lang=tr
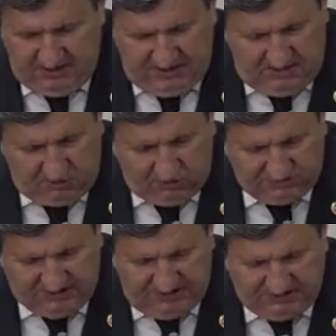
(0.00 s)

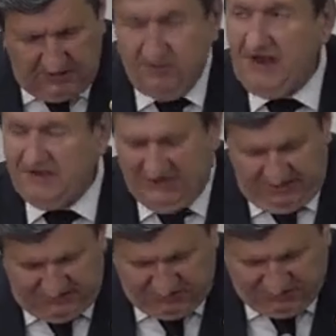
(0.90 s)
sosyal inceleme
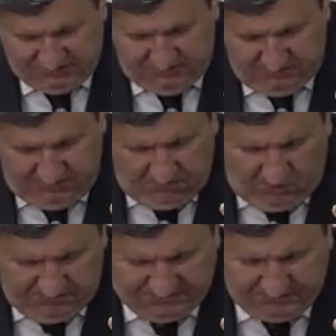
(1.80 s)
gerçekleşmiş.
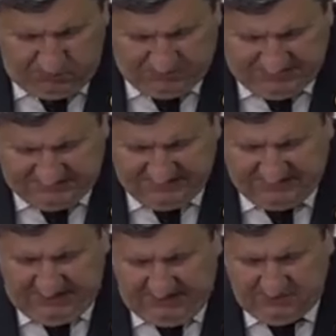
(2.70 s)
15.158
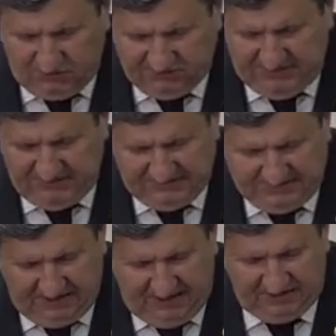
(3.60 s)
aileye sosyal
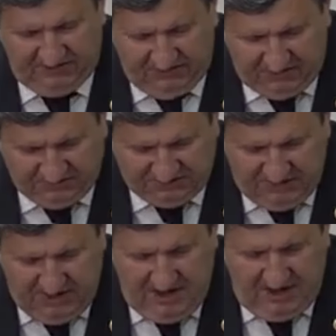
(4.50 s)
destek kartı verilmiş.
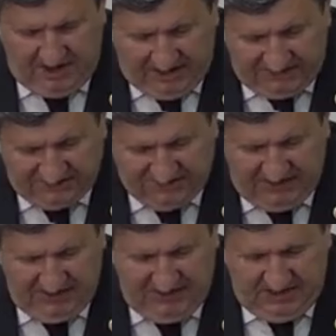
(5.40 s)
Ayrıca
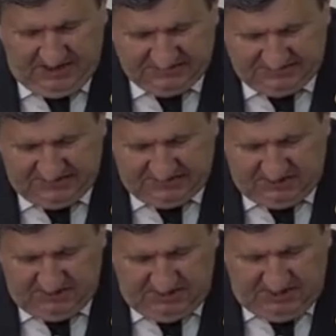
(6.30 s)
asgari,
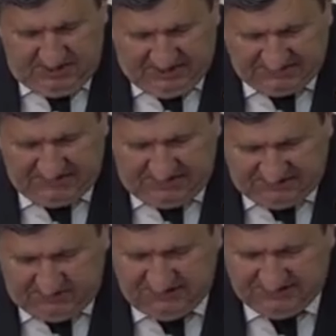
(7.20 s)
asgari
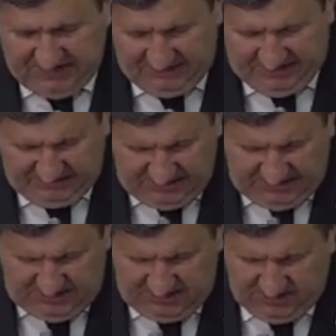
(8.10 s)
geçimini sağlayan
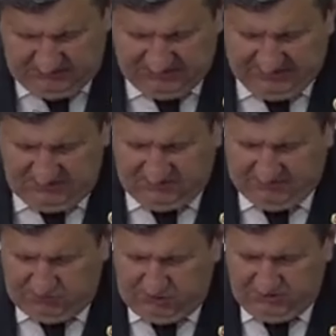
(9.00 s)

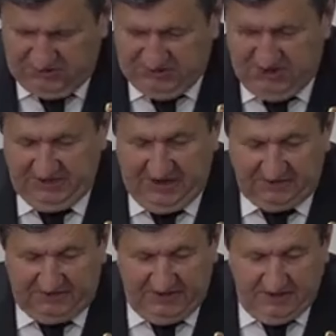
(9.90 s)
40.874 kişiye
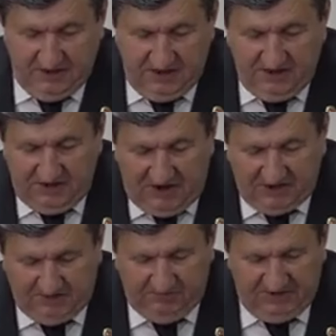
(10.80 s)
nakdi
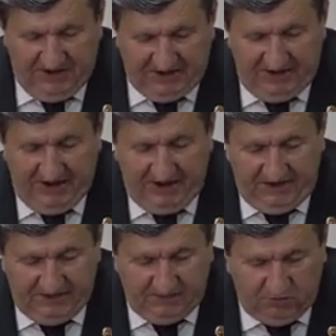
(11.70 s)
yardım yani
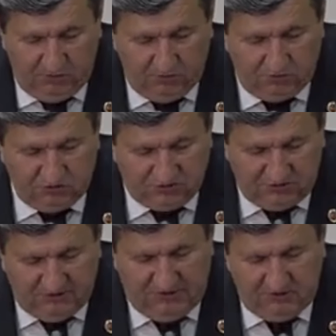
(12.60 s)
52 milyon 340
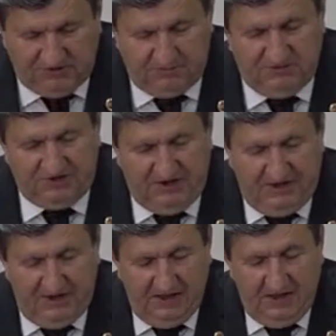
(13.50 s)
bin 770 TL
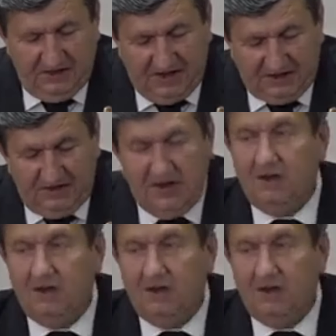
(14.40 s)
nakdi yardım